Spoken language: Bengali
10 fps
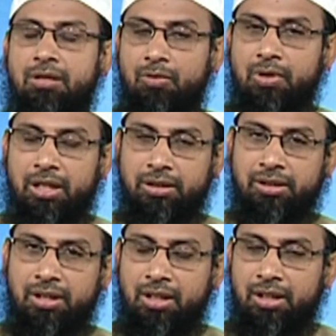ছিল না
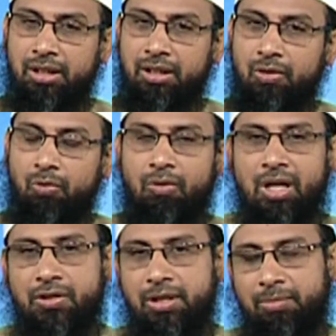
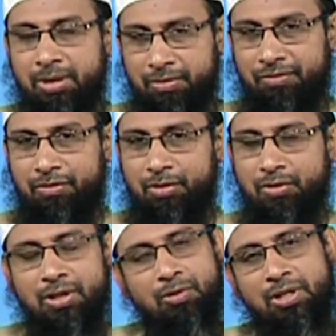ওয়াজিব এবং
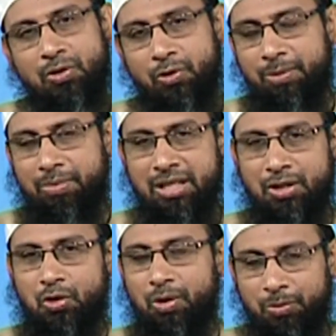ফরজ এ কথাটা অনেক
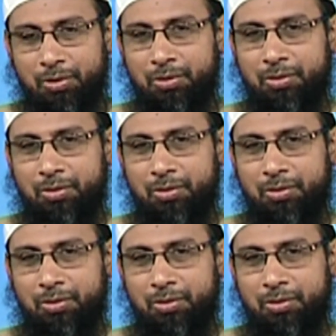প্রাচীন শব্দ